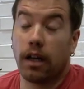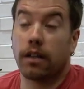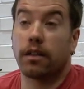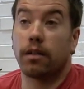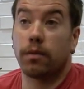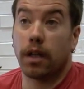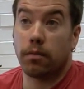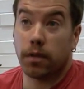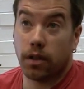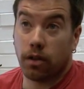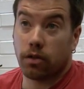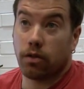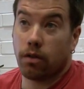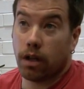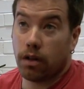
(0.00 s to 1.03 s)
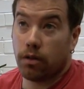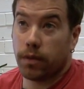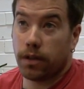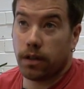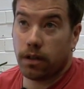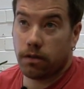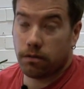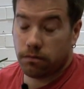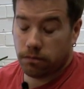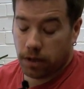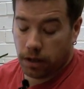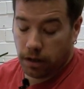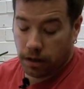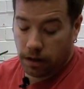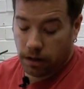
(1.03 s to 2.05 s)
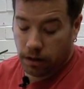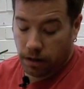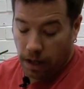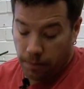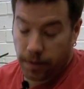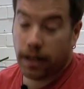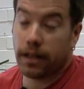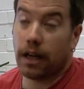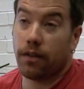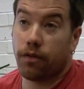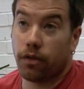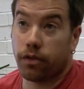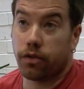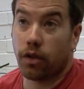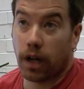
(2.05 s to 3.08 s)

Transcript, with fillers: al terminar mi doctorado me dieron ah, la medalla Alfonso